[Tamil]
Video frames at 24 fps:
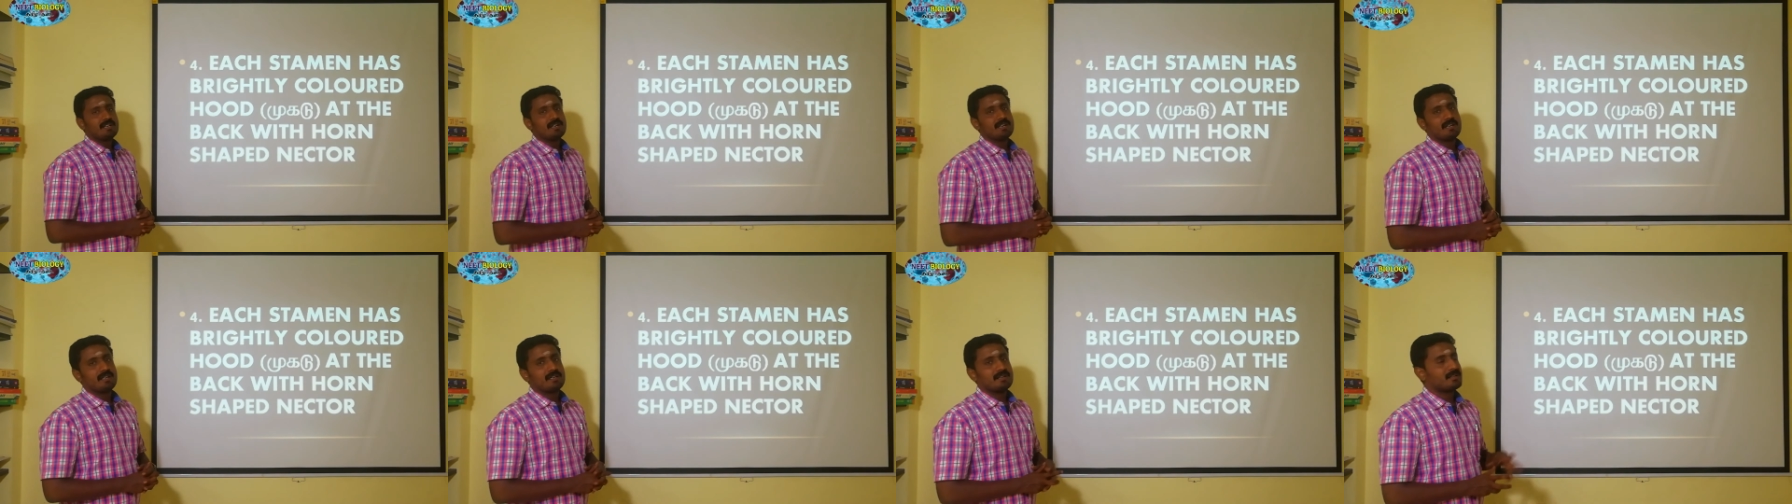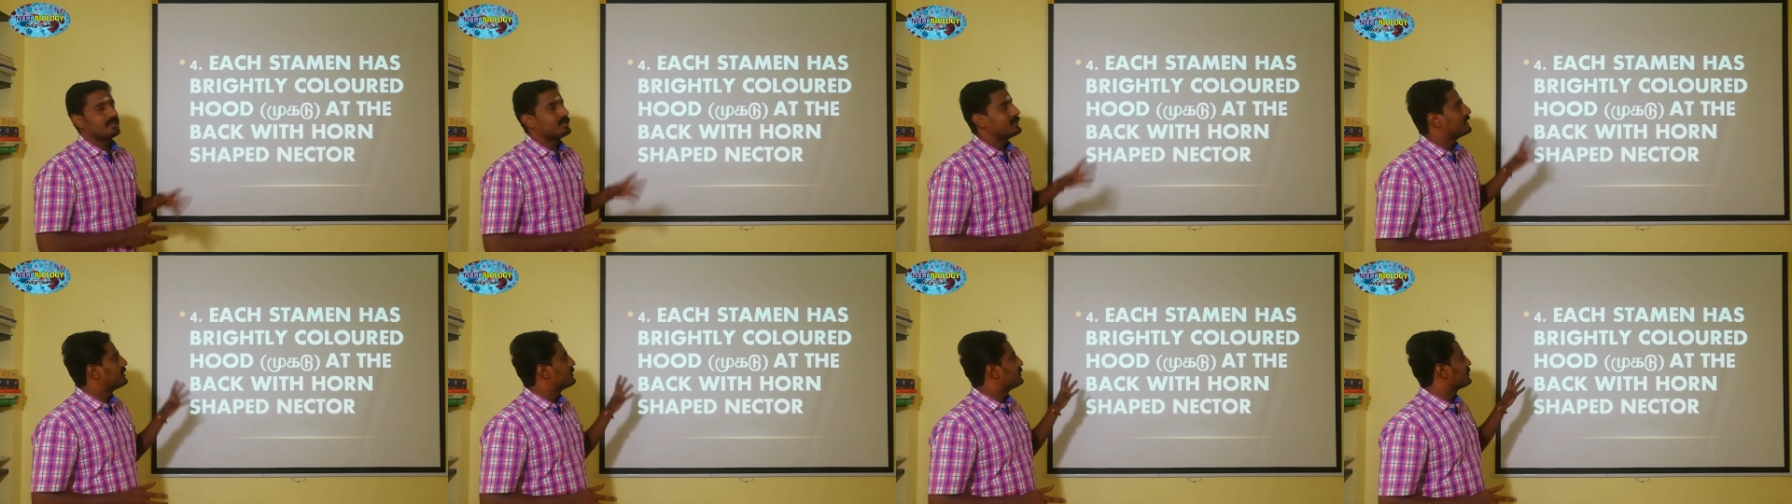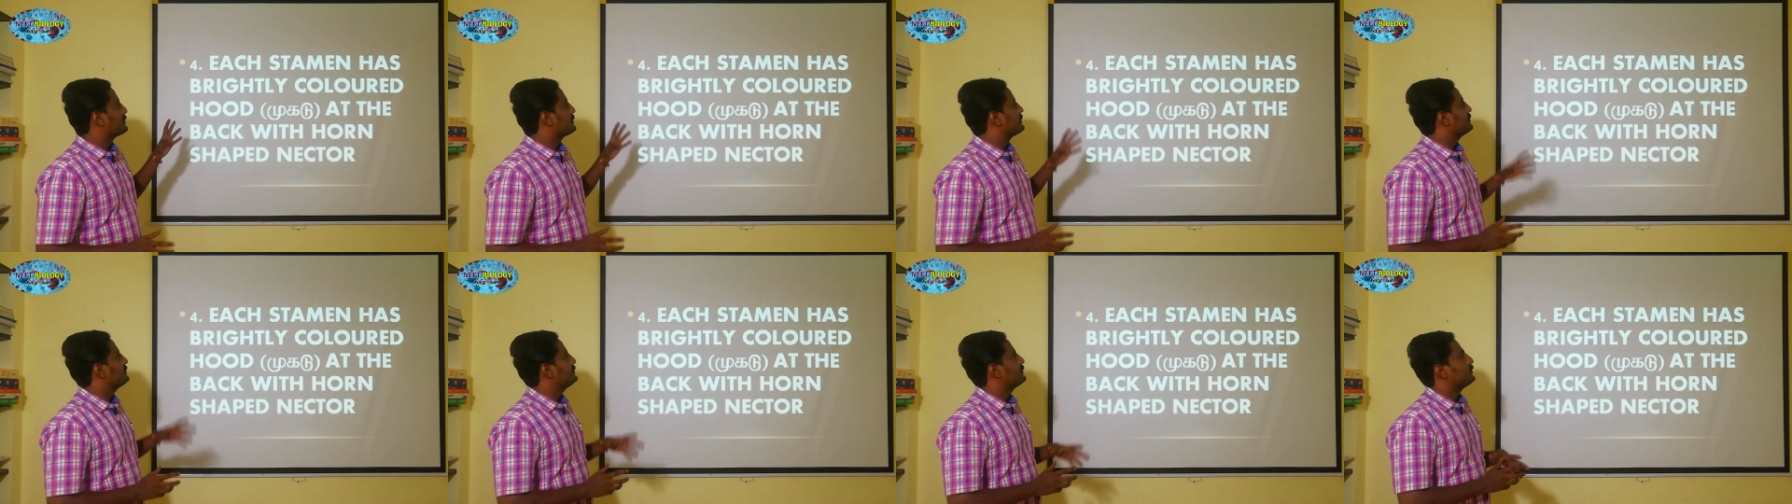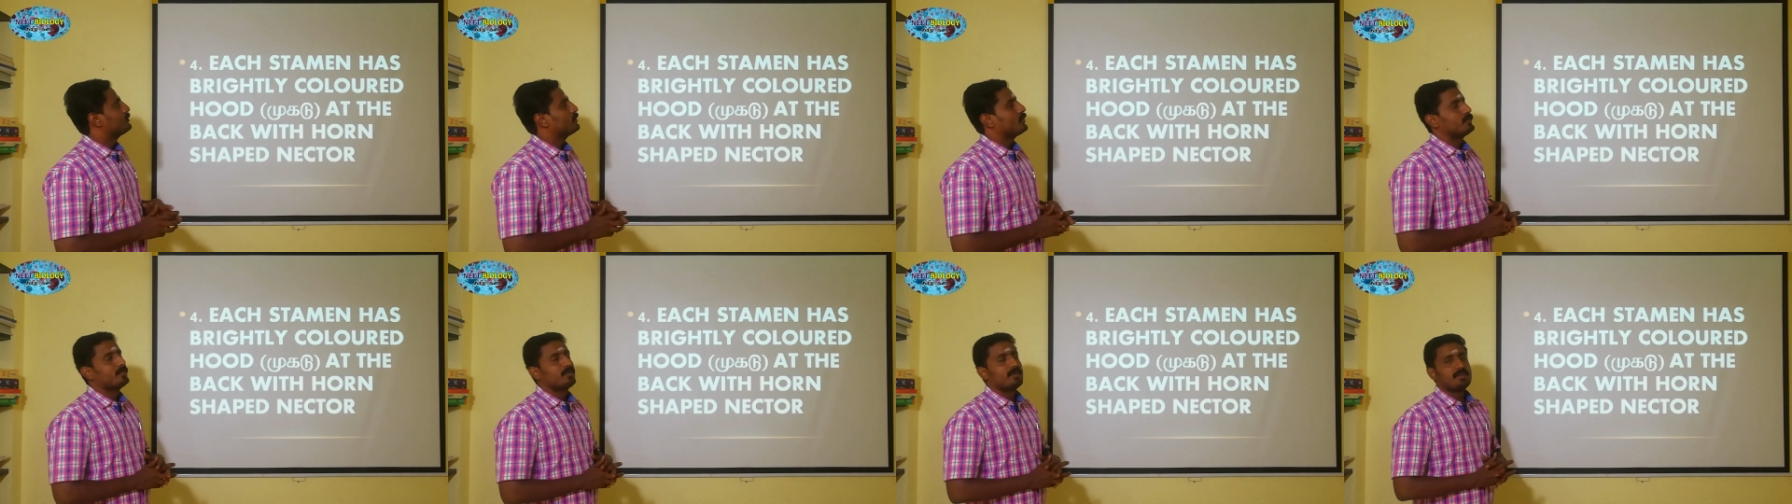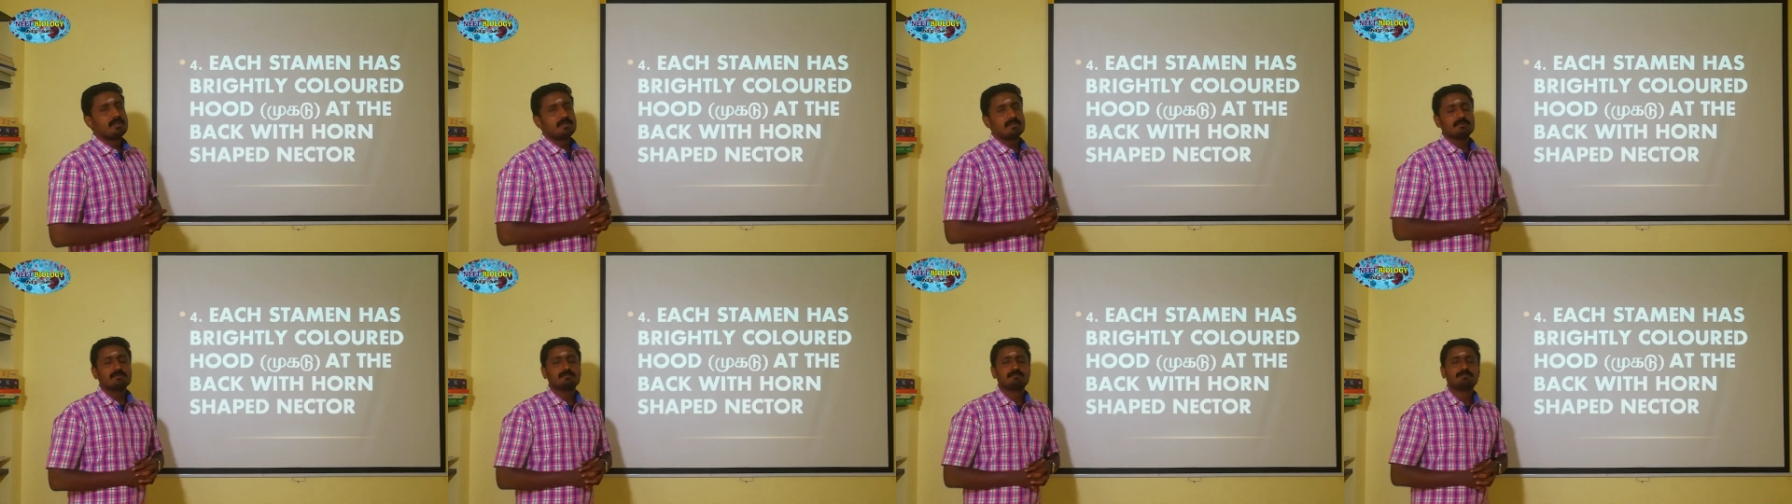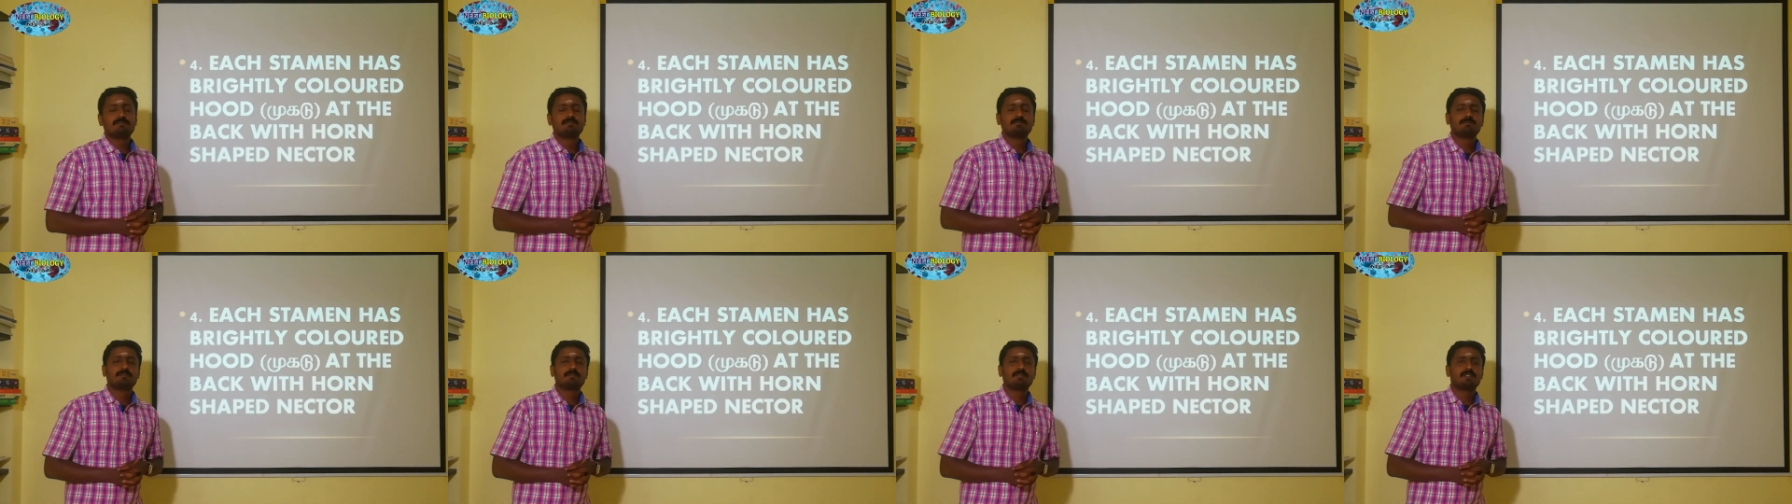கலர்ட் இது வந்து ஒவ்வொரு
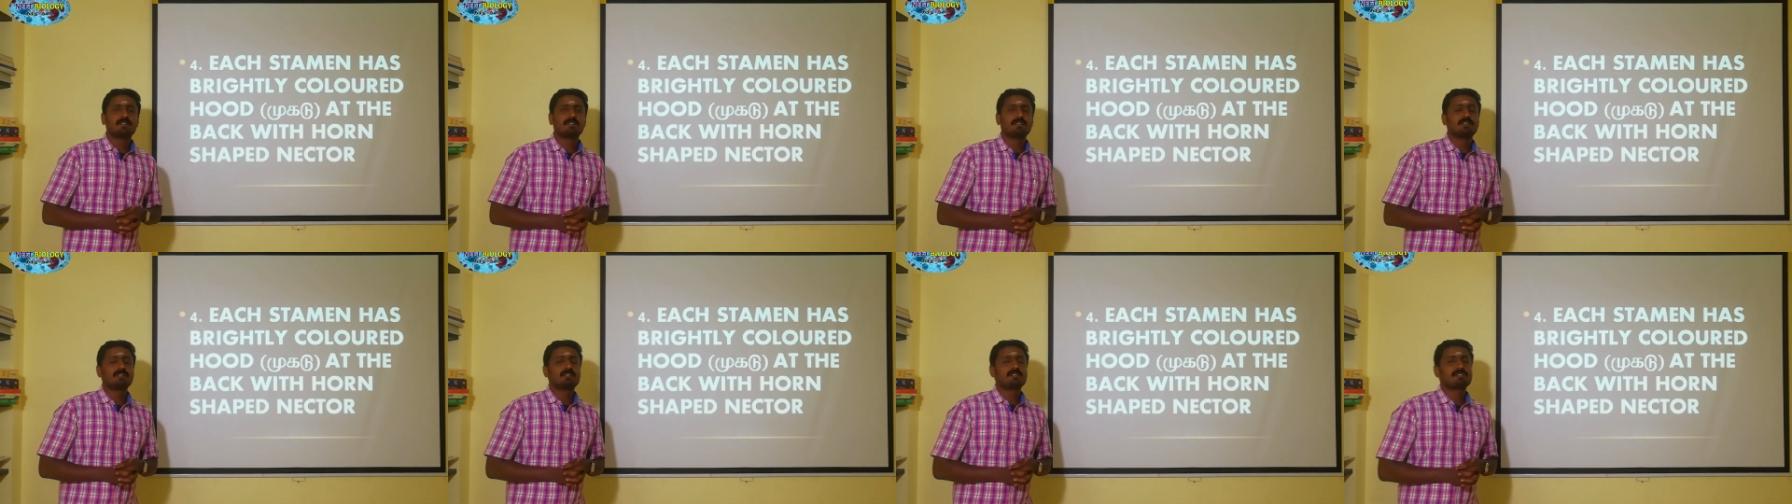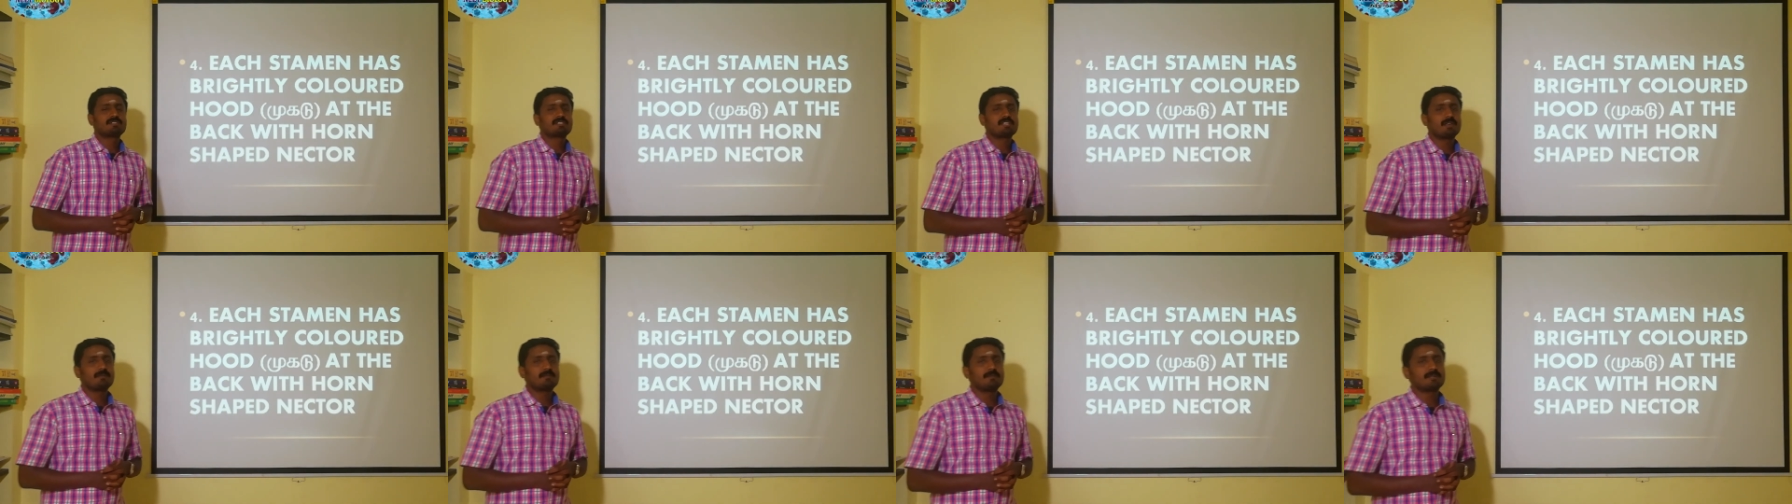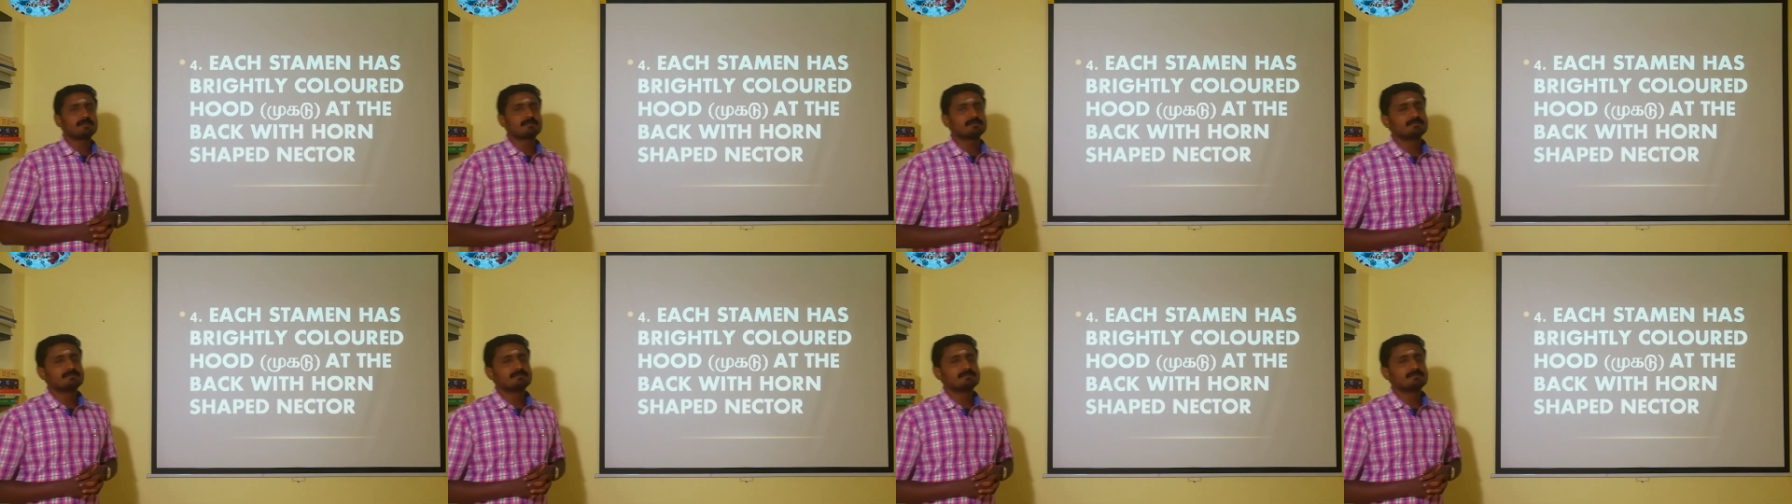ஸ்டேமன்